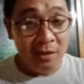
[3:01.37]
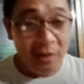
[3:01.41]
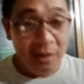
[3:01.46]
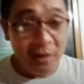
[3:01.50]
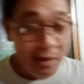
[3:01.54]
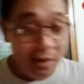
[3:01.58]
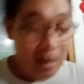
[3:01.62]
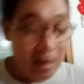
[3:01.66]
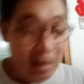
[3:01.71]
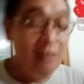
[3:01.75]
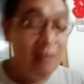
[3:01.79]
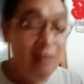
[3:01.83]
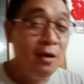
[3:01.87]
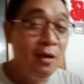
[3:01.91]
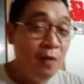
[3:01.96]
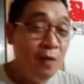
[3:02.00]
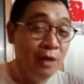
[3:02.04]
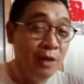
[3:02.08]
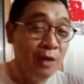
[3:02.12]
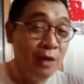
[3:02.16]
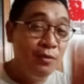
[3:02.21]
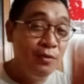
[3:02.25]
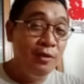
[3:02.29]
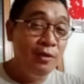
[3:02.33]
di sini
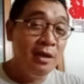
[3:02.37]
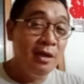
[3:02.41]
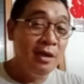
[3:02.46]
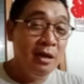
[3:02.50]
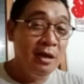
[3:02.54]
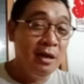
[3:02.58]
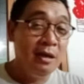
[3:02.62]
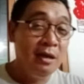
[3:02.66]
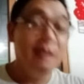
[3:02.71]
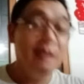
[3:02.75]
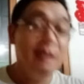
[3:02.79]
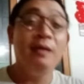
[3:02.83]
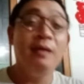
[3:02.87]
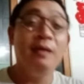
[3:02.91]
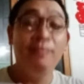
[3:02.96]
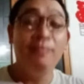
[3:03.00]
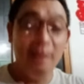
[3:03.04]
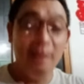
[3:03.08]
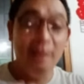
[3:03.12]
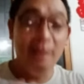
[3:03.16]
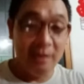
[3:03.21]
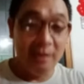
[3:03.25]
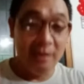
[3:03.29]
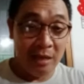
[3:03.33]
ada waktunya
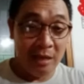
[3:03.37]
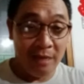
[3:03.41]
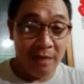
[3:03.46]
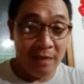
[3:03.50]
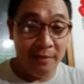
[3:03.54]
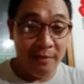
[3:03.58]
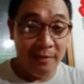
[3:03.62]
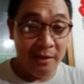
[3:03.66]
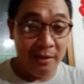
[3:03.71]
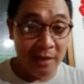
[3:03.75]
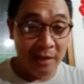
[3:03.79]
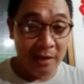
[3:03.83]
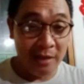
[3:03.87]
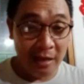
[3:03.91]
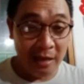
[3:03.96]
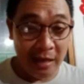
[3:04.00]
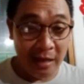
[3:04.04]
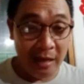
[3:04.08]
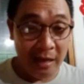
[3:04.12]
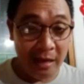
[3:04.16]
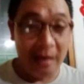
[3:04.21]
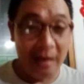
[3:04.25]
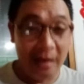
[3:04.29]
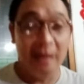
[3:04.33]

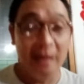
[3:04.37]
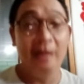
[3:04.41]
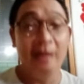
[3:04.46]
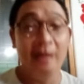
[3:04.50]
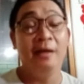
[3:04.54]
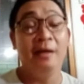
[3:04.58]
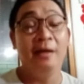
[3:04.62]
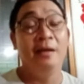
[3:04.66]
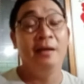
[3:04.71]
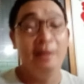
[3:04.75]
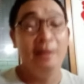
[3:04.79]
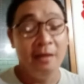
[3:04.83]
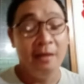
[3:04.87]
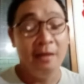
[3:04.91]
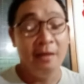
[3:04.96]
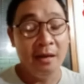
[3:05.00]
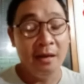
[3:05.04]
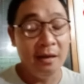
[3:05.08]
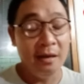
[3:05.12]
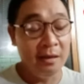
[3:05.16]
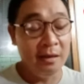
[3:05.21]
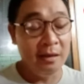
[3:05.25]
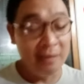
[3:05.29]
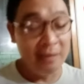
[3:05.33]
bicara-bicara
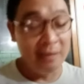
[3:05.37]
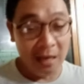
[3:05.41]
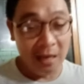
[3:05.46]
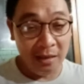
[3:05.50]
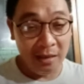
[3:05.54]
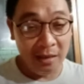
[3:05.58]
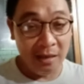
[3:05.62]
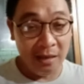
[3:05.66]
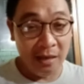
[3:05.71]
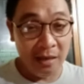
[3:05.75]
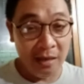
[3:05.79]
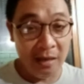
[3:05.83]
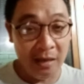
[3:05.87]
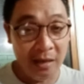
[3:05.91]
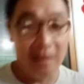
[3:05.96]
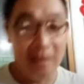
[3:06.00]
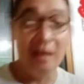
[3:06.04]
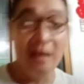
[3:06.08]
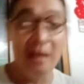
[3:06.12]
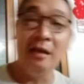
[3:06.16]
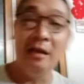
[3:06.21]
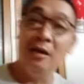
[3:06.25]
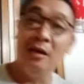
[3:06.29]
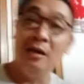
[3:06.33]
uh, canda,
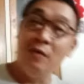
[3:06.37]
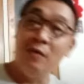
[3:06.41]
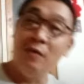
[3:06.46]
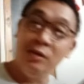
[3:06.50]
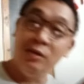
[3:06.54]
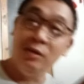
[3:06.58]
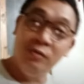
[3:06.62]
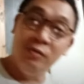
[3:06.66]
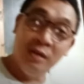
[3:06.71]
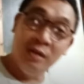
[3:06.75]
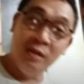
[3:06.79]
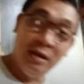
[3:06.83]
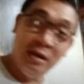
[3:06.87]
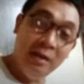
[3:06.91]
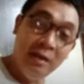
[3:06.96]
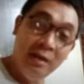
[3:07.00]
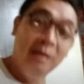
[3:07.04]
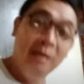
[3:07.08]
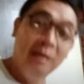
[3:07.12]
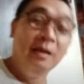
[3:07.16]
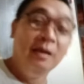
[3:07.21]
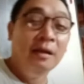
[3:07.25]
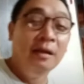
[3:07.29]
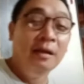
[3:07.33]
ada
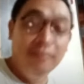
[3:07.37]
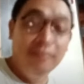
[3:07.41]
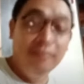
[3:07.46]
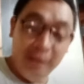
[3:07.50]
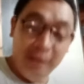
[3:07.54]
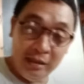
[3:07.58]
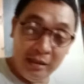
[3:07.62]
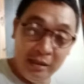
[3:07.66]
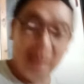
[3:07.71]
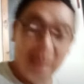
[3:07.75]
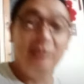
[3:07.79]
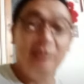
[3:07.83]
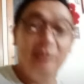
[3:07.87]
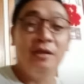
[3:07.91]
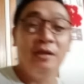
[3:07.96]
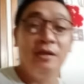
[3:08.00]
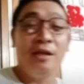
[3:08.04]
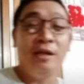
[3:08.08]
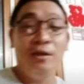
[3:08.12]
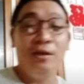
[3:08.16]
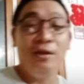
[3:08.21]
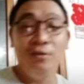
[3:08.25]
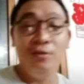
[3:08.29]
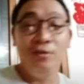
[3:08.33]
waktunya
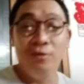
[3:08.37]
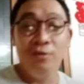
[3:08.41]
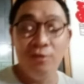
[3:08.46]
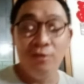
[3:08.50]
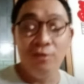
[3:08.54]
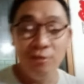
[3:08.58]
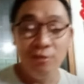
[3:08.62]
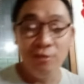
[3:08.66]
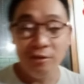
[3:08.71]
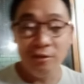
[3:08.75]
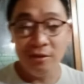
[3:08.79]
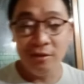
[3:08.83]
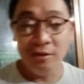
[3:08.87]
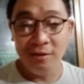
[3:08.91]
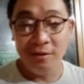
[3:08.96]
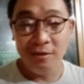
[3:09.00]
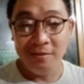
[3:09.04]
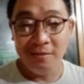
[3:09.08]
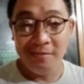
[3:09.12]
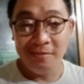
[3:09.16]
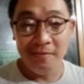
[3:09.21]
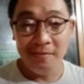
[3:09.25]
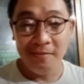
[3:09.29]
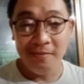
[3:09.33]
bicara
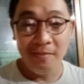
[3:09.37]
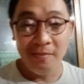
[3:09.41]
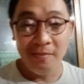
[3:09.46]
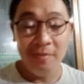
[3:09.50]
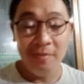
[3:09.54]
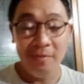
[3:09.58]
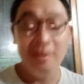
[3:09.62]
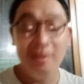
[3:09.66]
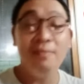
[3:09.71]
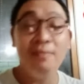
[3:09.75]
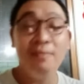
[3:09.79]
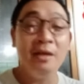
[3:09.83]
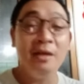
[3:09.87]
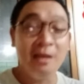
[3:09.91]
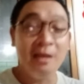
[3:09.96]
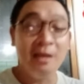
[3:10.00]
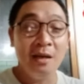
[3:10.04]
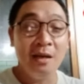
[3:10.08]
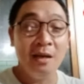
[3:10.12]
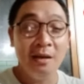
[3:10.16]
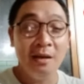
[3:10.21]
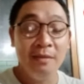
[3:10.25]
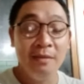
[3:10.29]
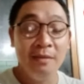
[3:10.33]
serius. Di
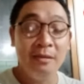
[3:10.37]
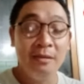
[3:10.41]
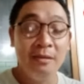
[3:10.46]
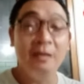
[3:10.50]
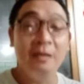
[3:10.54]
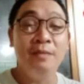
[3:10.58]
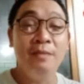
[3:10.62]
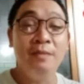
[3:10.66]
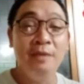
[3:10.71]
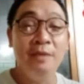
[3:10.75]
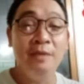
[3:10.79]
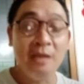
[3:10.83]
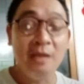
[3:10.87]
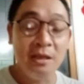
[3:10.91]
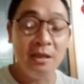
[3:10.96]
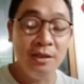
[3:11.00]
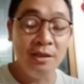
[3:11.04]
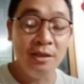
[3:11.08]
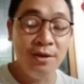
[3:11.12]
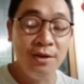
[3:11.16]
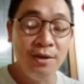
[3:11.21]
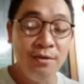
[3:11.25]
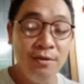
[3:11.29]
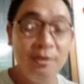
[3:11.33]
mana kita
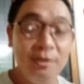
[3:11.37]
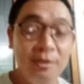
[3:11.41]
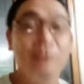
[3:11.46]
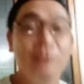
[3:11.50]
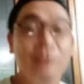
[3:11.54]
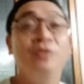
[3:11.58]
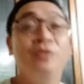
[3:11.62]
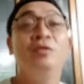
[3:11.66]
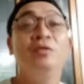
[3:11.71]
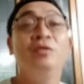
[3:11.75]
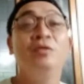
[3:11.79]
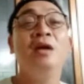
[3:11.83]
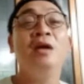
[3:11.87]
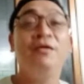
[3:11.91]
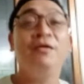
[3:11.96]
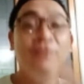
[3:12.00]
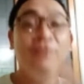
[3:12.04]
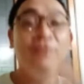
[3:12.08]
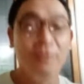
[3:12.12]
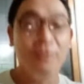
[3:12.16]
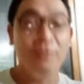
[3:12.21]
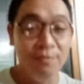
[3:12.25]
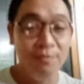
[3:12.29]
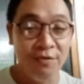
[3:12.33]
bicara serius?
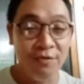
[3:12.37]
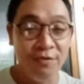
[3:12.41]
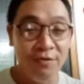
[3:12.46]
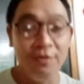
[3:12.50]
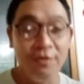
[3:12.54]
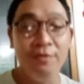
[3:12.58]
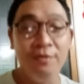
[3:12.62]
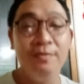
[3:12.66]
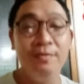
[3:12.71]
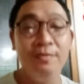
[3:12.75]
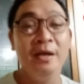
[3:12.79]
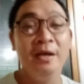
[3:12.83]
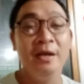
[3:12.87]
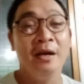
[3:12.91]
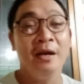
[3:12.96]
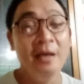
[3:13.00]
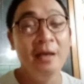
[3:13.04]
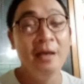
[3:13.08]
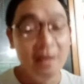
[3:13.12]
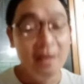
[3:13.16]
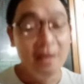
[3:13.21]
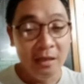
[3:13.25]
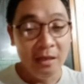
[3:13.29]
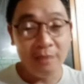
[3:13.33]
Contohlah forum-forum
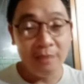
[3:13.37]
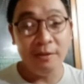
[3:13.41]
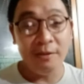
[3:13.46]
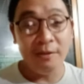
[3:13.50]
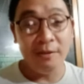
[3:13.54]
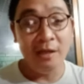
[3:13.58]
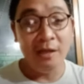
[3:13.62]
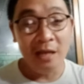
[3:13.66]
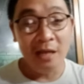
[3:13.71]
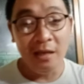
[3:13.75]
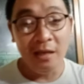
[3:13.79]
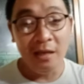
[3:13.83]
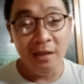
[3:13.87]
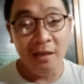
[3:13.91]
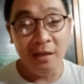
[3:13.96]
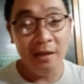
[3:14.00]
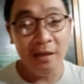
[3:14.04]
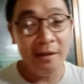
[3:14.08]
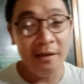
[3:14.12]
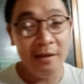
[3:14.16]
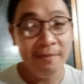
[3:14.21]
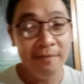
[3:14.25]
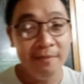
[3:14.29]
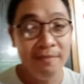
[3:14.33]
yang seperti
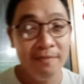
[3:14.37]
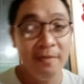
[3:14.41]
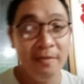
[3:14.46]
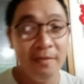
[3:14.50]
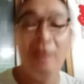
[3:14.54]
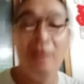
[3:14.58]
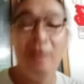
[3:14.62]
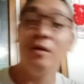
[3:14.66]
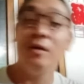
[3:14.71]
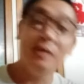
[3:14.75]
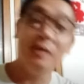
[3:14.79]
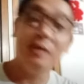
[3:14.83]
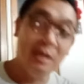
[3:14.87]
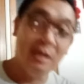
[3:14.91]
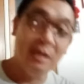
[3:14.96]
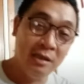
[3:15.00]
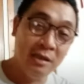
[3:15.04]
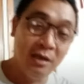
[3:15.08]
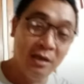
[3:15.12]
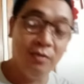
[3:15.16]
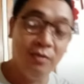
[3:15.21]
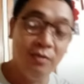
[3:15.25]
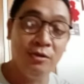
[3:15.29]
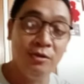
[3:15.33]
tadi, orang
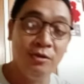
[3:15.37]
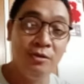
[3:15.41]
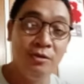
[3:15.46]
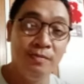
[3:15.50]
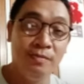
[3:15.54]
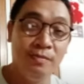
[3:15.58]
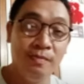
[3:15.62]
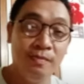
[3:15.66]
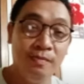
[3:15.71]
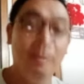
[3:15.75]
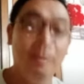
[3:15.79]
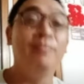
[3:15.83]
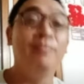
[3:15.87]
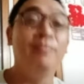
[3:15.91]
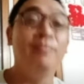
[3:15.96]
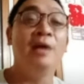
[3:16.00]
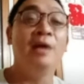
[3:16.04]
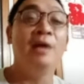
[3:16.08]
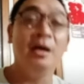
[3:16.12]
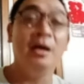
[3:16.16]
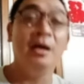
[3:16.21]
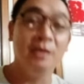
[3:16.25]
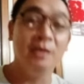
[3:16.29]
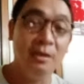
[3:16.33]
naik serius,
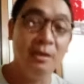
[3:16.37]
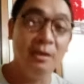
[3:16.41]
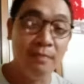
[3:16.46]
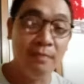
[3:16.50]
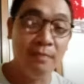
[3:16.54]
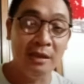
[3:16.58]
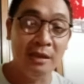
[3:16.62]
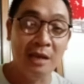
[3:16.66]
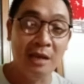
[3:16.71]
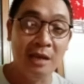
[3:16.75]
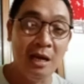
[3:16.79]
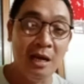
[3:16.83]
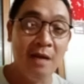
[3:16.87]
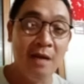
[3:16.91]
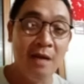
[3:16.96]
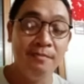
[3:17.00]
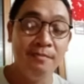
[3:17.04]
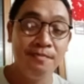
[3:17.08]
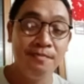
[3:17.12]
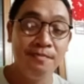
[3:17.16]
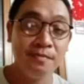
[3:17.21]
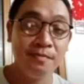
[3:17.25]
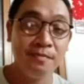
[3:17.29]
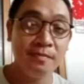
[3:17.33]
membahas
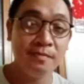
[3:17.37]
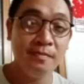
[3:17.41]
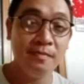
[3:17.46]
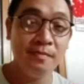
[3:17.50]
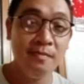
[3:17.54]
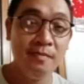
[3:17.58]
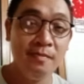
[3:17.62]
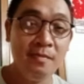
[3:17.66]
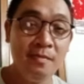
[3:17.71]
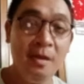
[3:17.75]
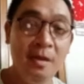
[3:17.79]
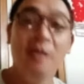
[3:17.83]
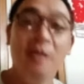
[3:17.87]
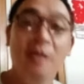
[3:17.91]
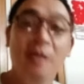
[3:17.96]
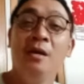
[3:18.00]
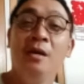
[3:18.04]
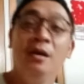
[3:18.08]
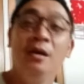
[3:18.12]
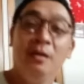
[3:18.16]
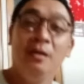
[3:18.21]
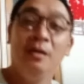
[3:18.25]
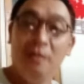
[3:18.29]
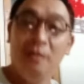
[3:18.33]
masalah.
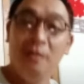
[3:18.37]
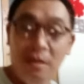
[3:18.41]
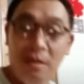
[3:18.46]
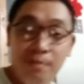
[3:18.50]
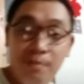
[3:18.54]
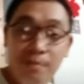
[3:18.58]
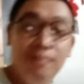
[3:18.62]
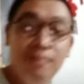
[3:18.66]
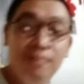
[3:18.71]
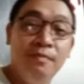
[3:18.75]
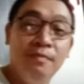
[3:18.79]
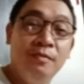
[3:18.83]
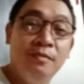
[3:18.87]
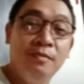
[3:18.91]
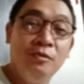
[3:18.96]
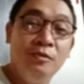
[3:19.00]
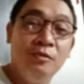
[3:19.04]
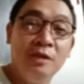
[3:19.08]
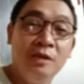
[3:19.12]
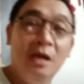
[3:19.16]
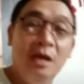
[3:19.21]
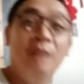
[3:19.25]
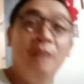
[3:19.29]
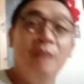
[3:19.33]
Kita
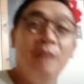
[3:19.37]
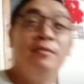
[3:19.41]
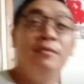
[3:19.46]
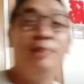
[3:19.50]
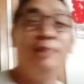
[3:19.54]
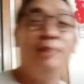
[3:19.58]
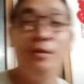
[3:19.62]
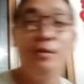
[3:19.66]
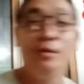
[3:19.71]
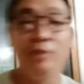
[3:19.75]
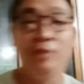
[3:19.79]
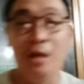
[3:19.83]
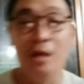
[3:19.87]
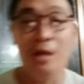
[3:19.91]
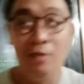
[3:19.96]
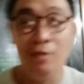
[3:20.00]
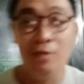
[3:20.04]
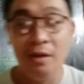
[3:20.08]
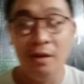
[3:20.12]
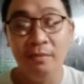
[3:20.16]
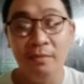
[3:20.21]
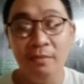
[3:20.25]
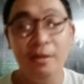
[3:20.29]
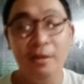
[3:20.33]
berusaha membantu
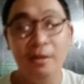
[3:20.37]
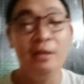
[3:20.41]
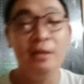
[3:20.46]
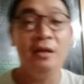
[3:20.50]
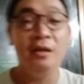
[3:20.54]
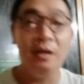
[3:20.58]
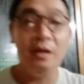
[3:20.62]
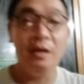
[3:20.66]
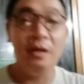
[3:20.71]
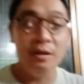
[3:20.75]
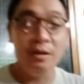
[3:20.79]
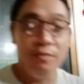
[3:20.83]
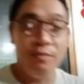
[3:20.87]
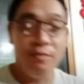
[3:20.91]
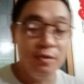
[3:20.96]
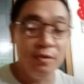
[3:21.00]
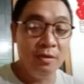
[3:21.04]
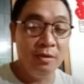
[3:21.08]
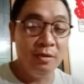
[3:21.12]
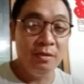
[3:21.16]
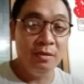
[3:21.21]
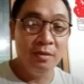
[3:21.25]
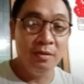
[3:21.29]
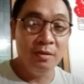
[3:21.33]
kawan, biar tidak
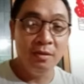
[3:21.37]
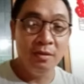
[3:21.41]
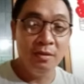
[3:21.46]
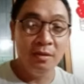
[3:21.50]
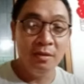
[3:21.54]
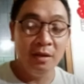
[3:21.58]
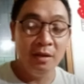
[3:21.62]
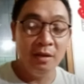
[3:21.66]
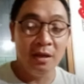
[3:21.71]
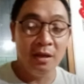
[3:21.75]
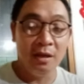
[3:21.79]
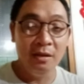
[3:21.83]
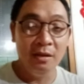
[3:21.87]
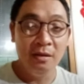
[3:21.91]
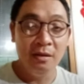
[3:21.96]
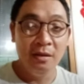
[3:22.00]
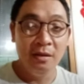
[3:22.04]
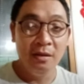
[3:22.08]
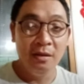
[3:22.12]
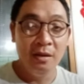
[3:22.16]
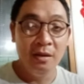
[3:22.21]
ribut, ya kan?